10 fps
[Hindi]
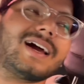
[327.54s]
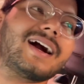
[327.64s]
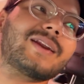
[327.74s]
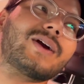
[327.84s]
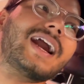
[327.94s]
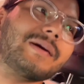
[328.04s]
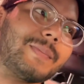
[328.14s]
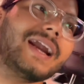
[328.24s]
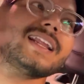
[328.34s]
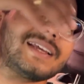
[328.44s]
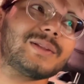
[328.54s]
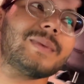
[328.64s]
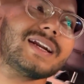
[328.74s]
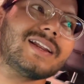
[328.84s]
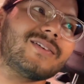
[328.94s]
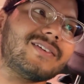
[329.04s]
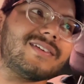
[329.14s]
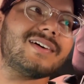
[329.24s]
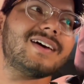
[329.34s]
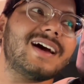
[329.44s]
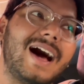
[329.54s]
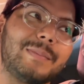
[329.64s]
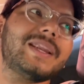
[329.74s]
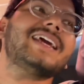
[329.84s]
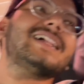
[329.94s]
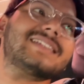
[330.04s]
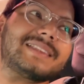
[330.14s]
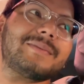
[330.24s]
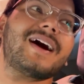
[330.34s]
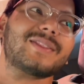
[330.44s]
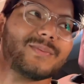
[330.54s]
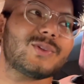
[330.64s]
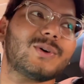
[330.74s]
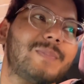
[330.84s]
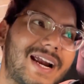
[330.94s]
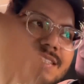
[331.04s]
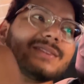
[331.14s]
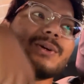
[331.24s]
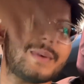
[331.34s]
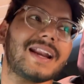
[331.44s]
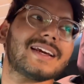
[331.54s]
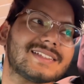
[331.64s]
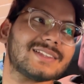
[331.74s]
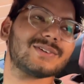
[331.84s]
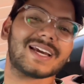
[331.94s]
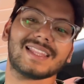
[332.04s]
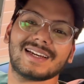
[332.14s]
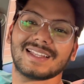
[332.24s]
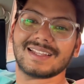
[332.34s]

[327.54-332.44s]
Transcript: अगर कोई गाड़ी में बैठना आता तो बैठ लाओ हम नहीं निकल सकते बाहर तुम तो बैठ सकते हो बाहर निकल सकते हो क्या दिक्कत